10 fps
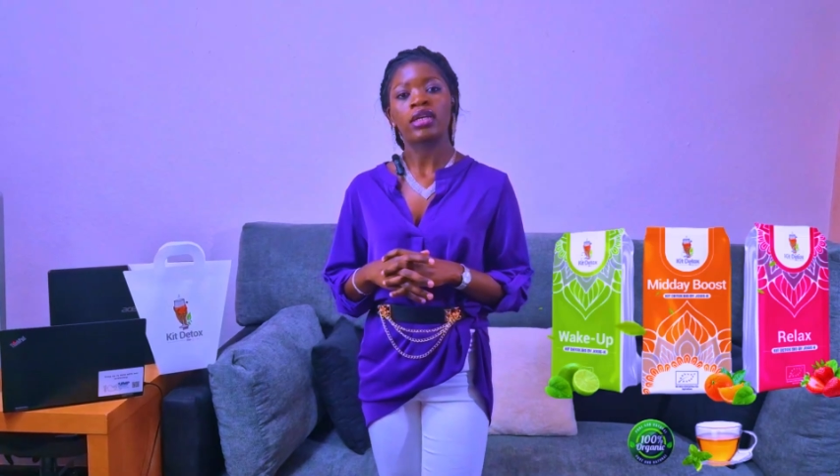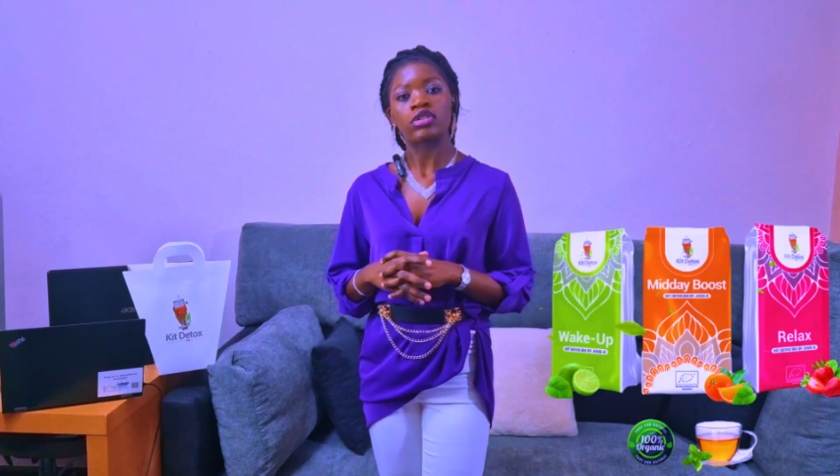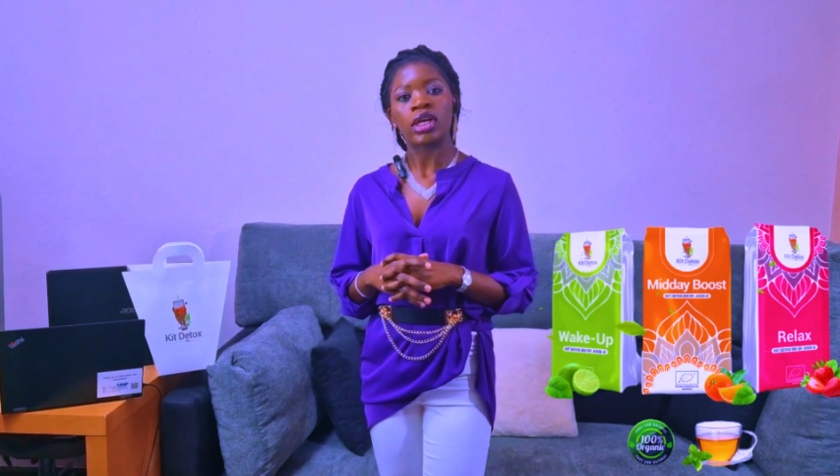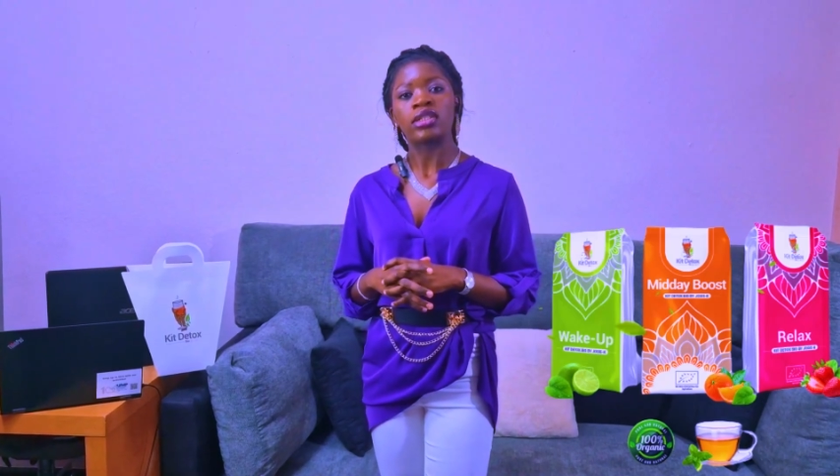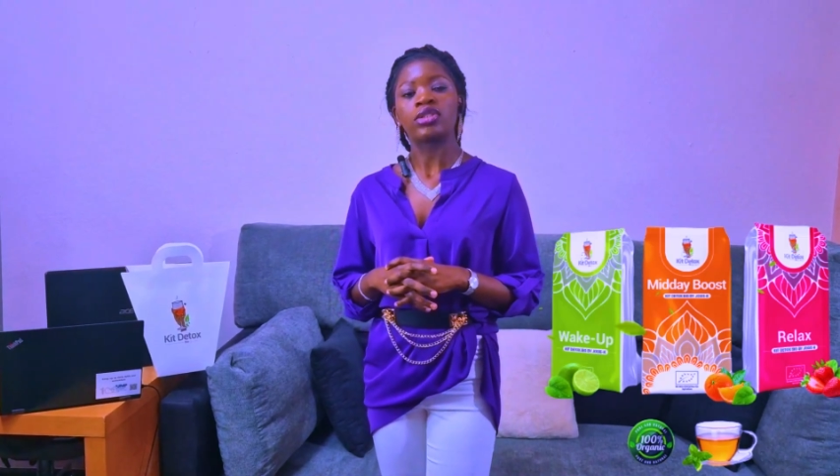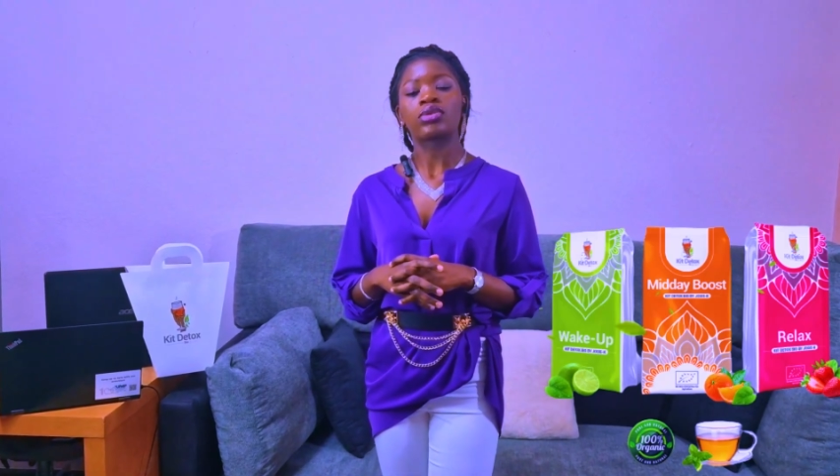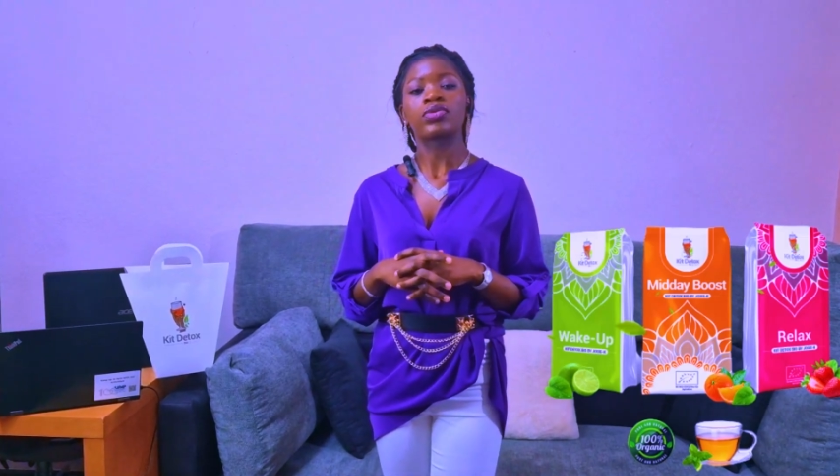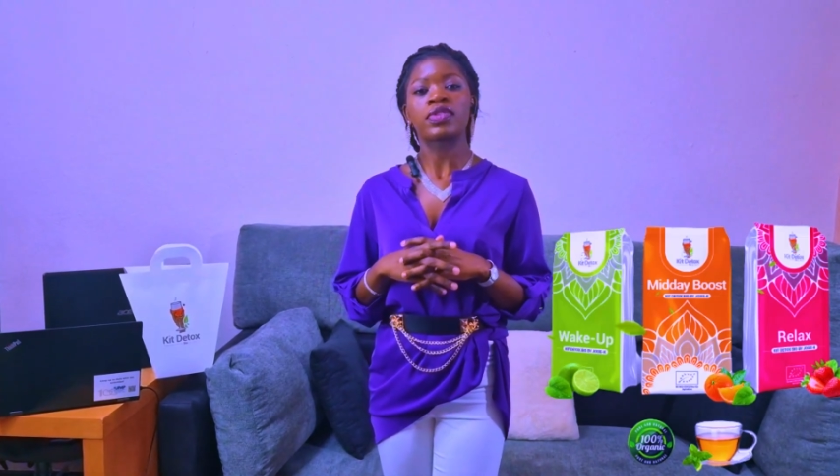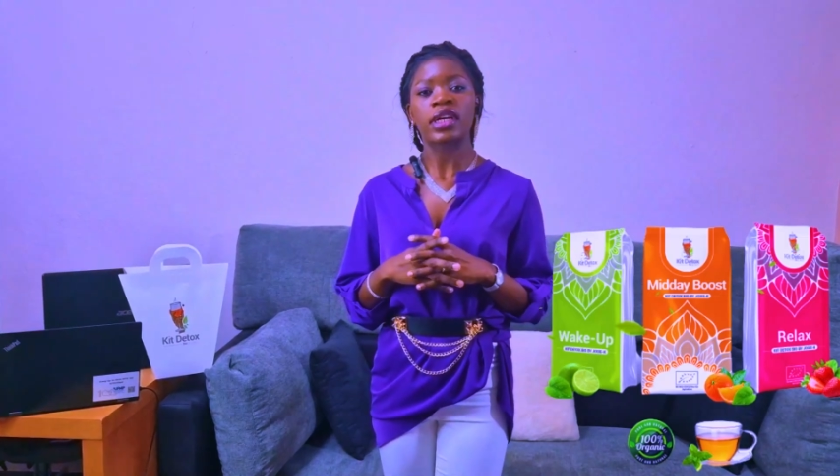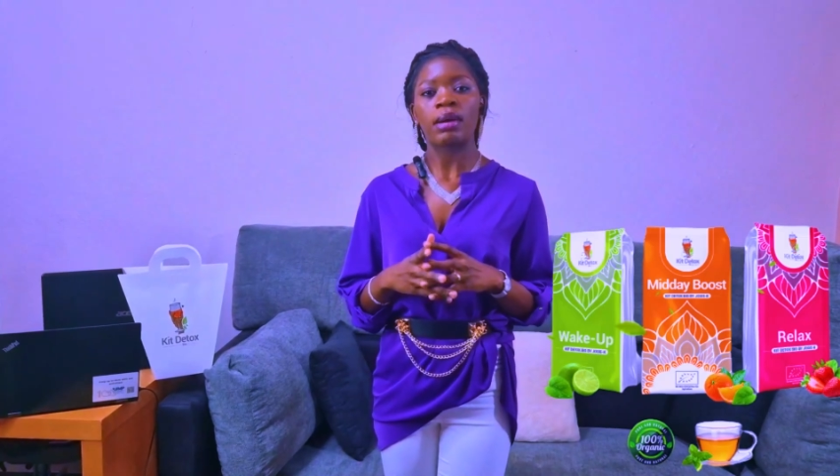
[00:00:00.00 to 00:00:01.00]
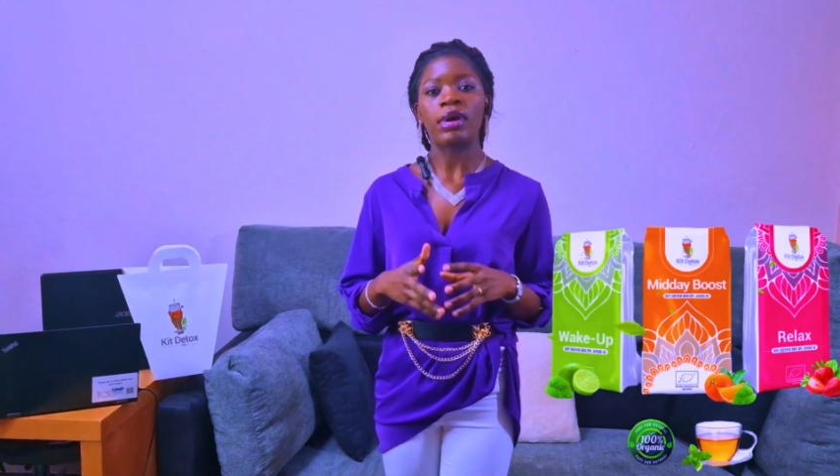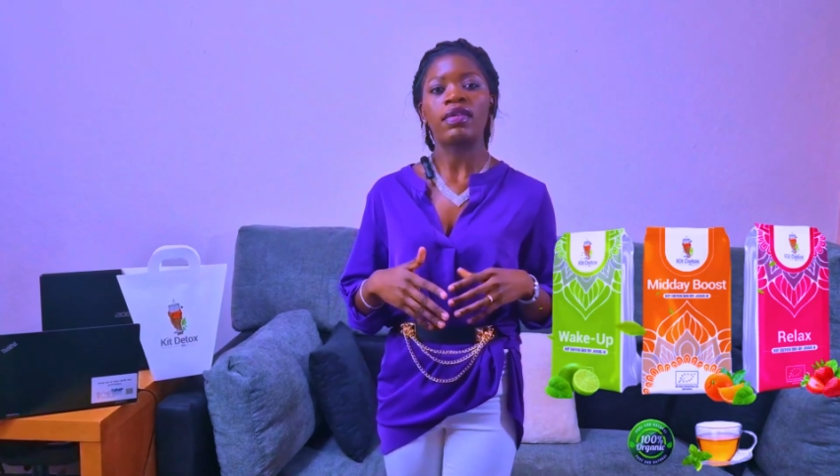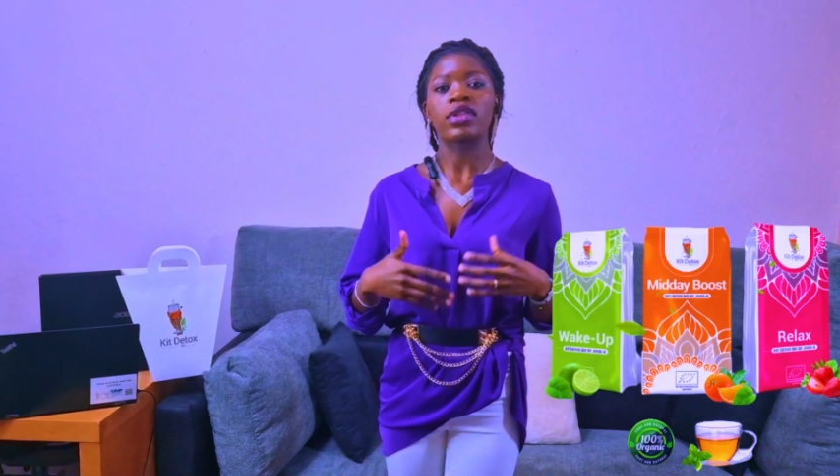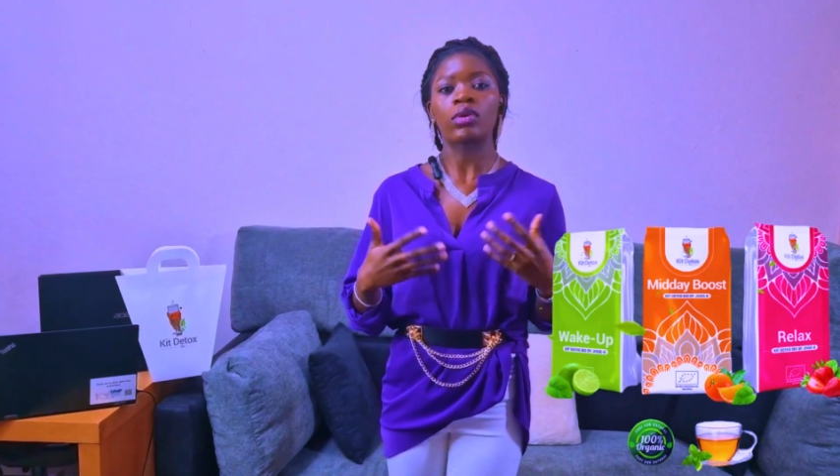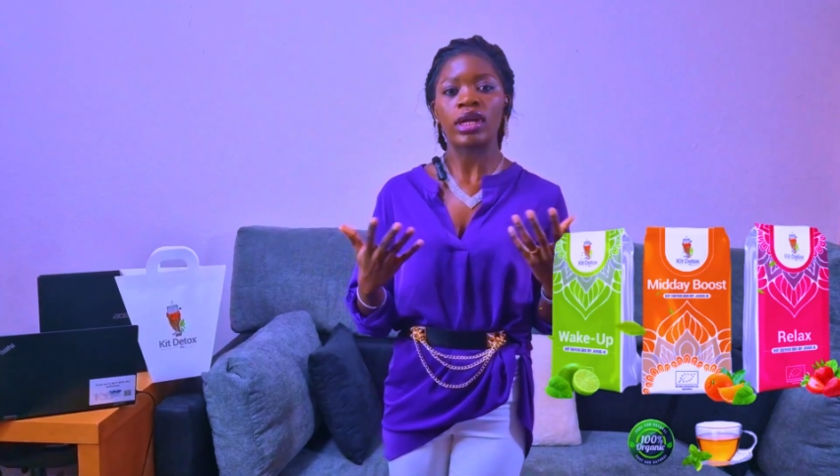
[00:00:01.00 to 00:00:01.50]
et que tu en discutes fréquemment
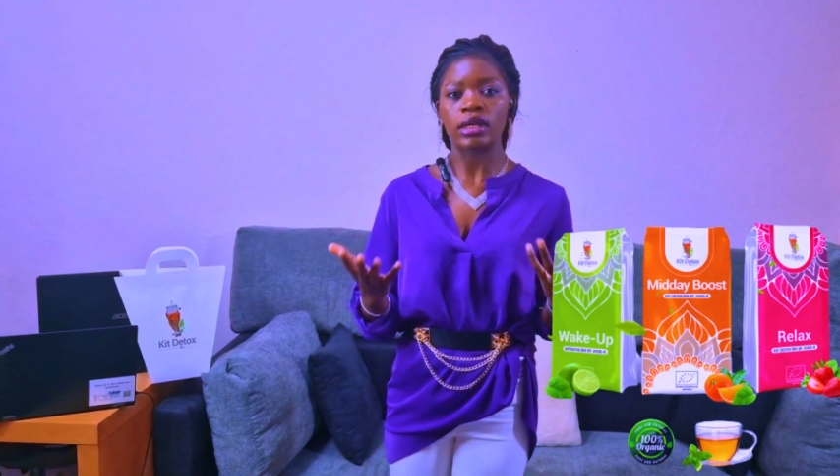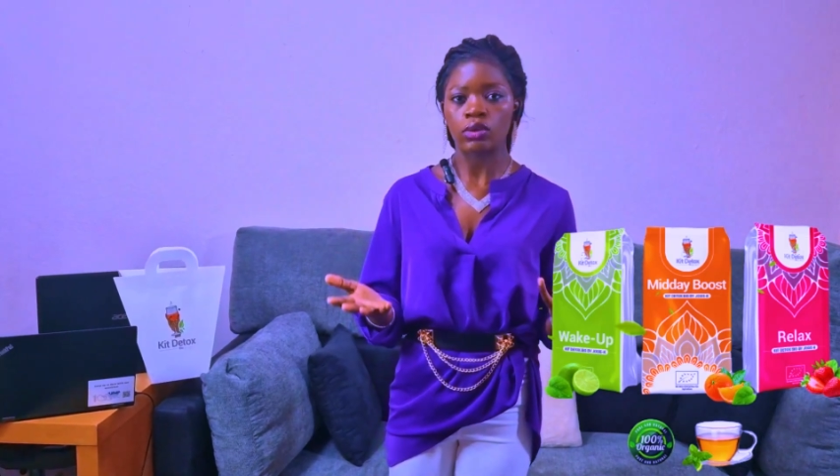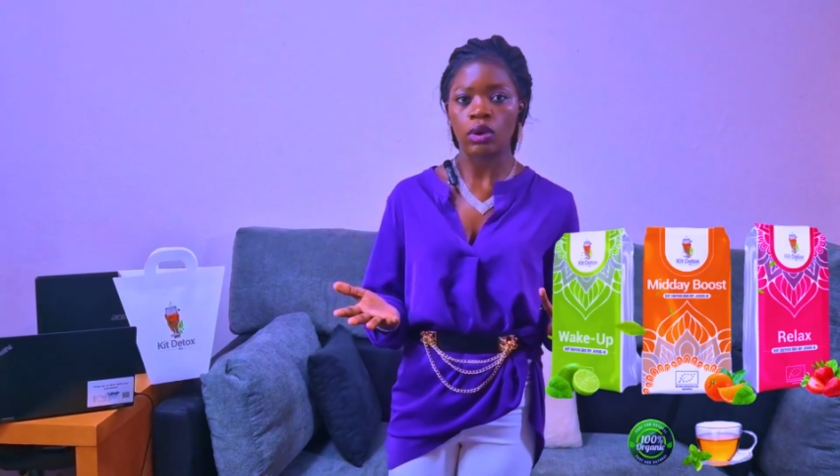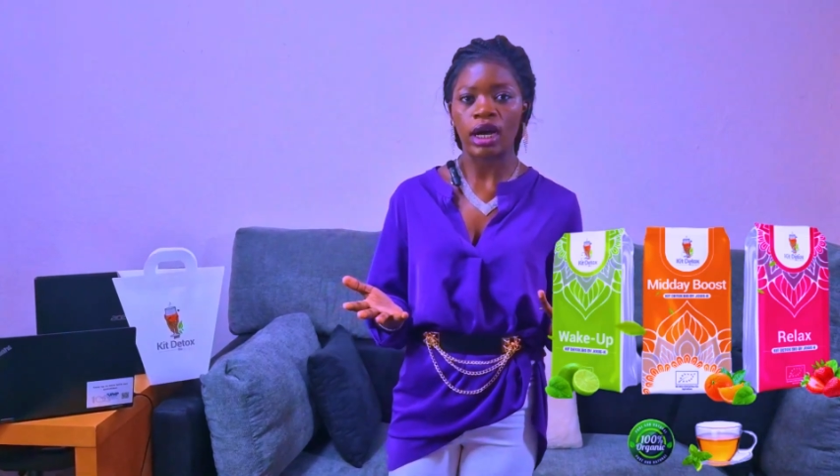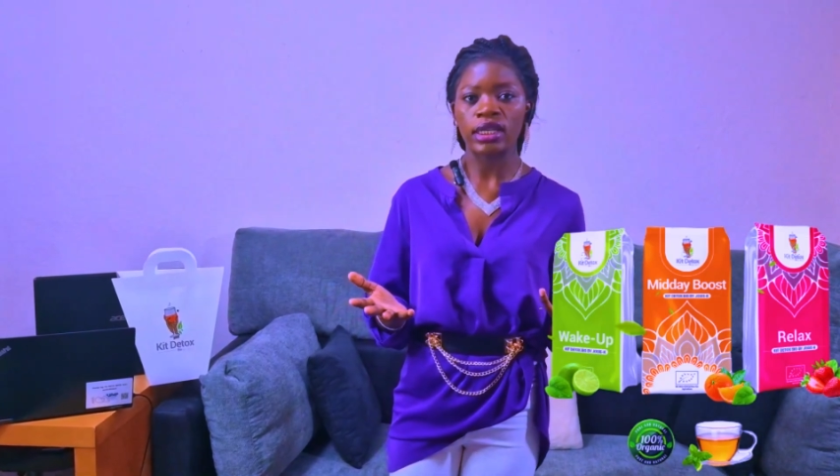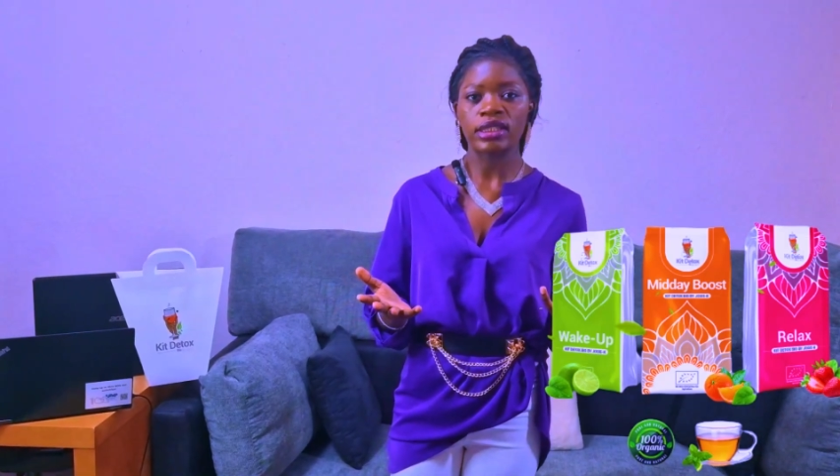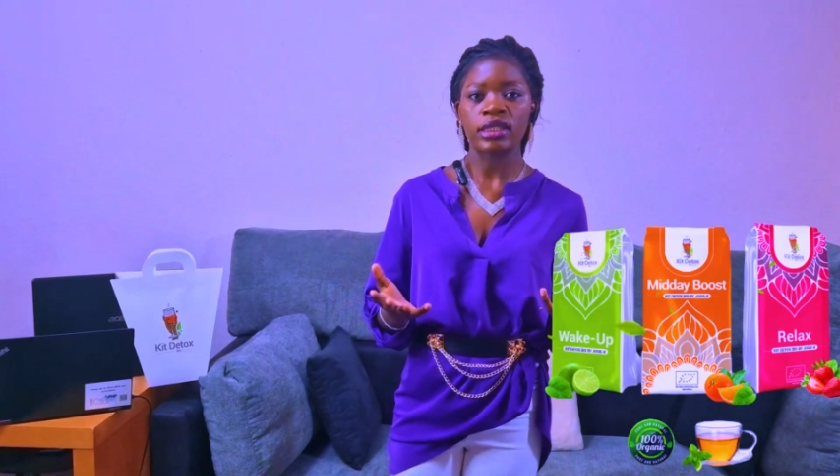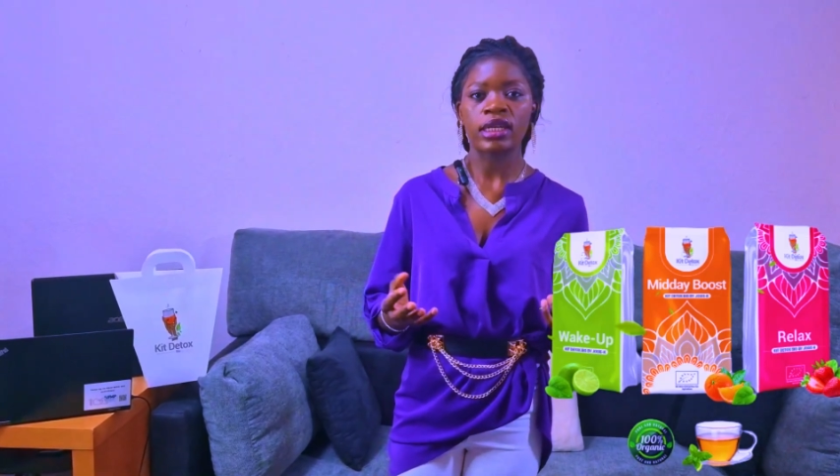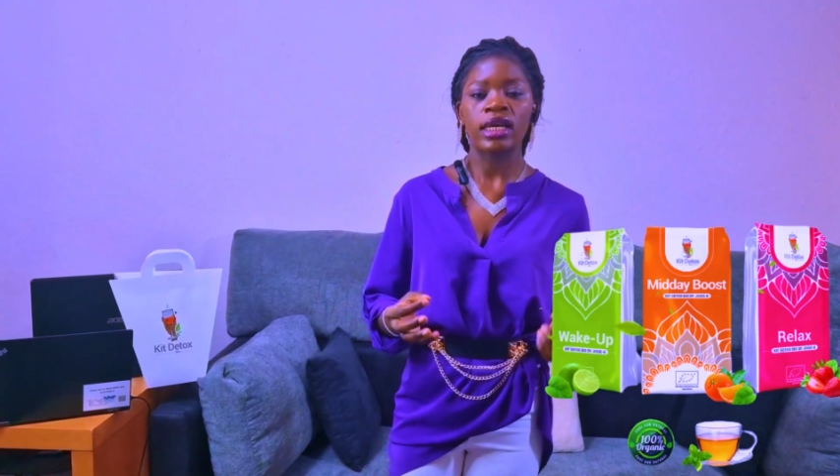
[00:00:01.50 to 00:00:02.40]
avec ton entourage,